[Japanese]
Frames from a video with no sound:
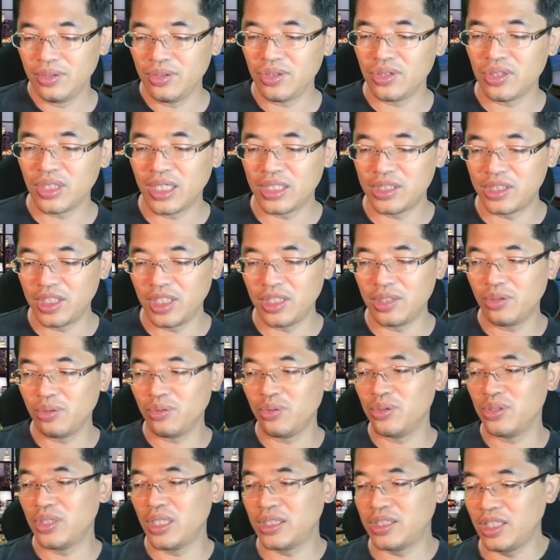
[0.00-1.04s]
98円と
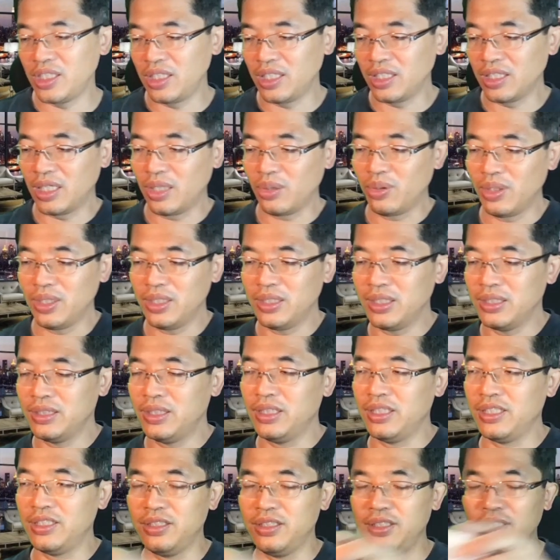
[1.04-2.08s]
58円だ。これ、
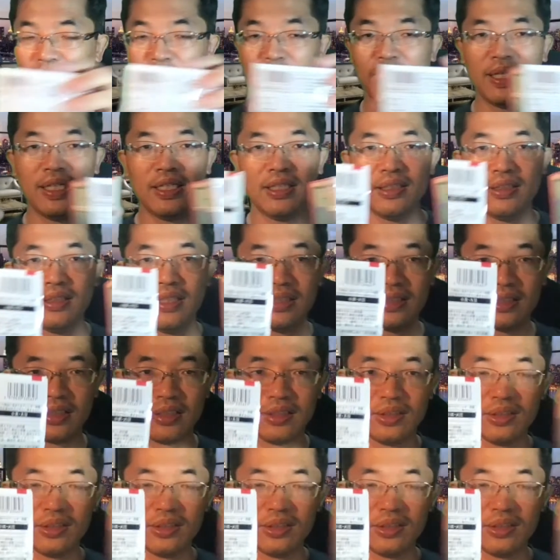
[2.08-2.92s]
2倍です。